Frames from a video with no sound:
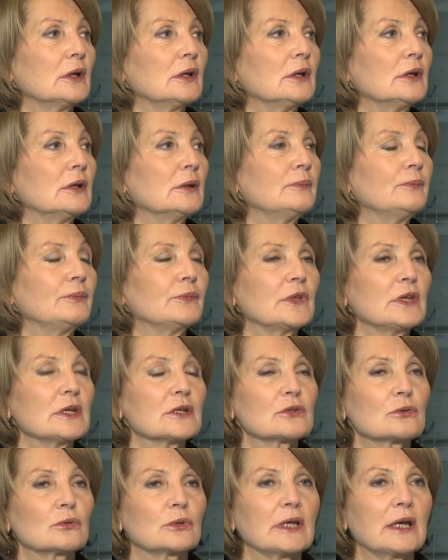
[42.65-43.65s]
y,
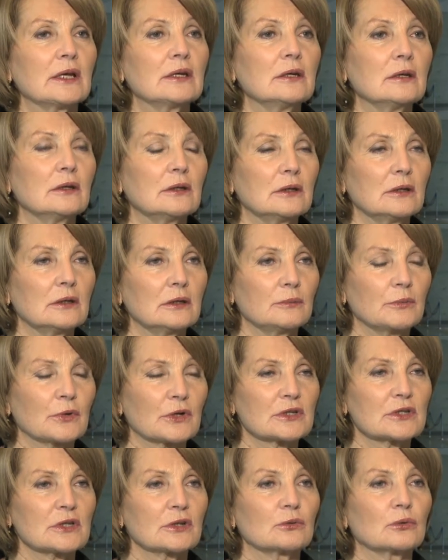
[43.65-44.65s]
jest tutaj
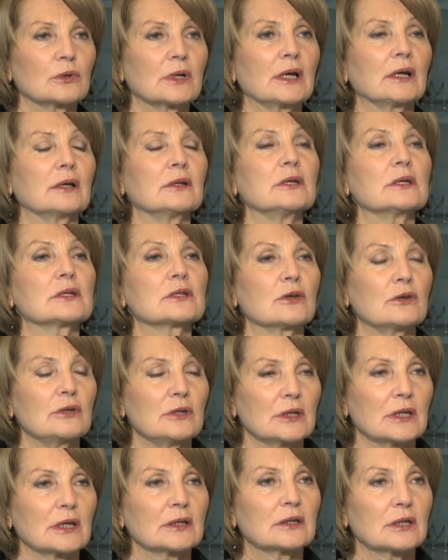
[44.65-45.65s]
procedura nieco
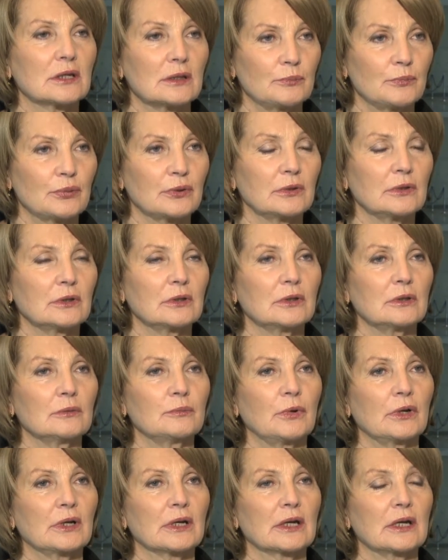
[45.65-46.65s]
inna, tryb
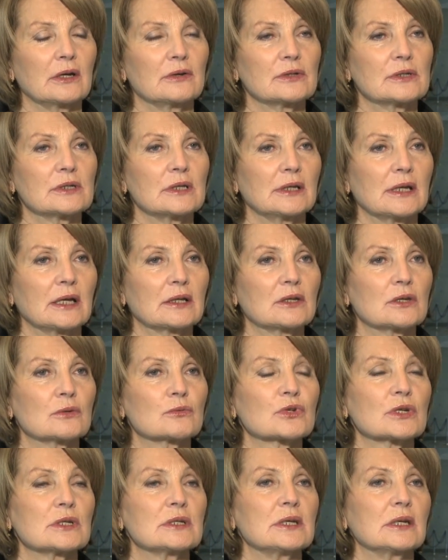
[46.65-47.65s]
polegający na
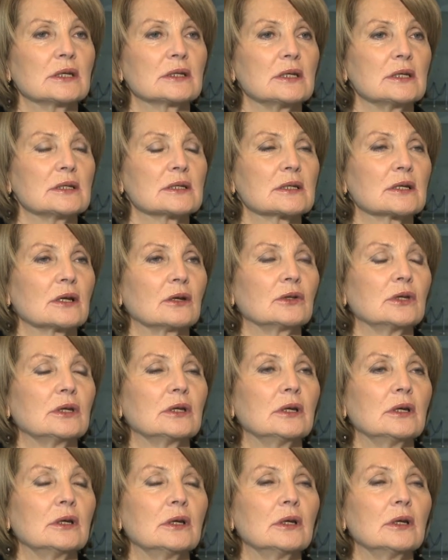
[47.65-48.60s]
tym, że z jednej strony